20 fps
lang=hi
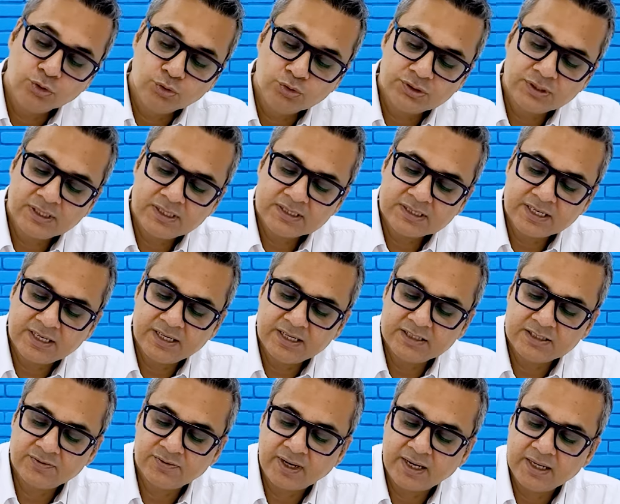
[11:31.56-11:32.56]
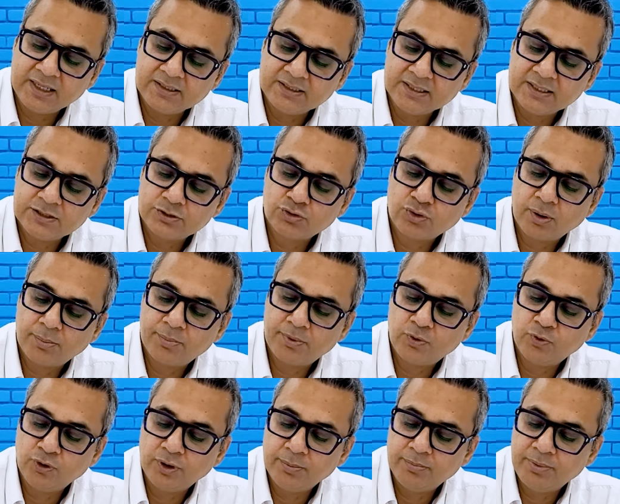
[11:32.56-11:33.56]
दूसरे इसके डिसएडवांटेज है इसको
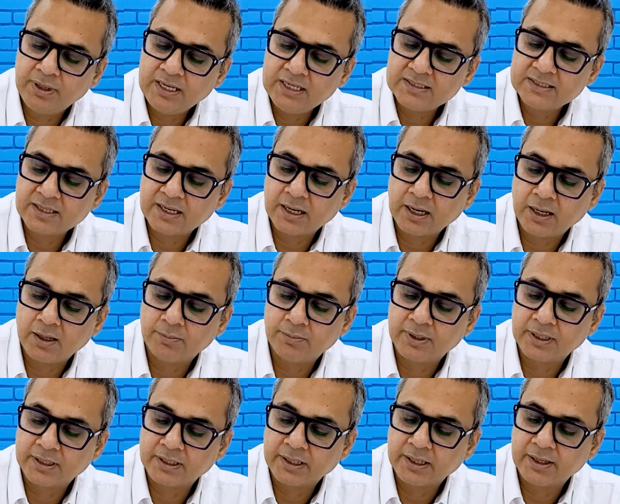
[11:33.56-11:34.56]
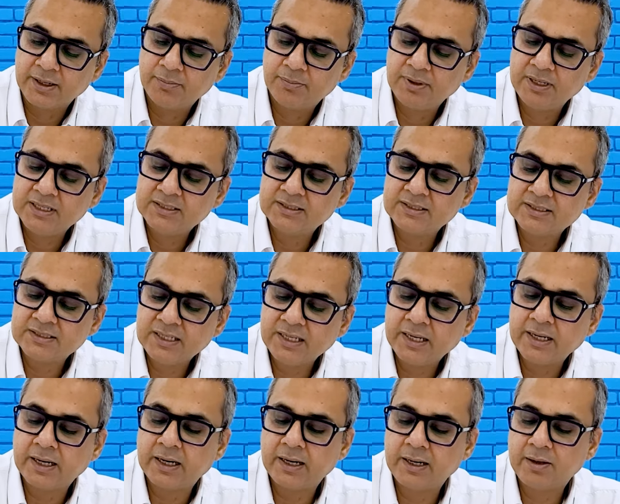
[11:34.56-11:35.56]
आपको रिप्लेस कराना पड़ता है रिप्लेस इसलिए
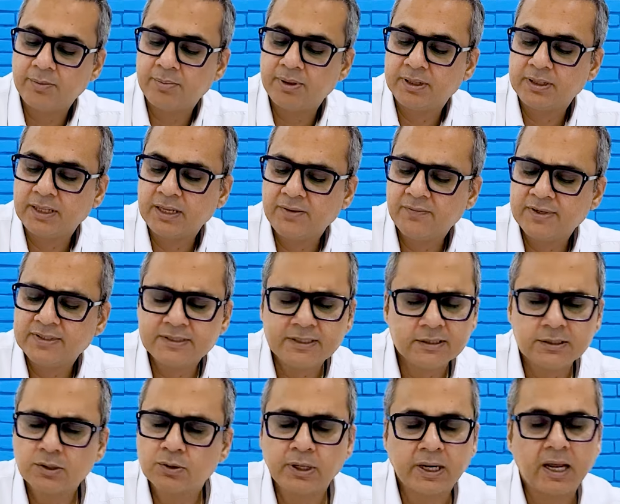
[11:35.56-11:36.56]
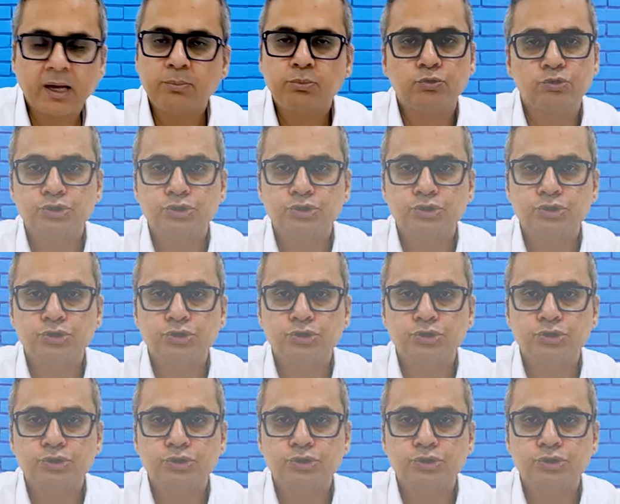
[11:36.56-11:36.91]
कराना पड़ता है वैसे ख़राब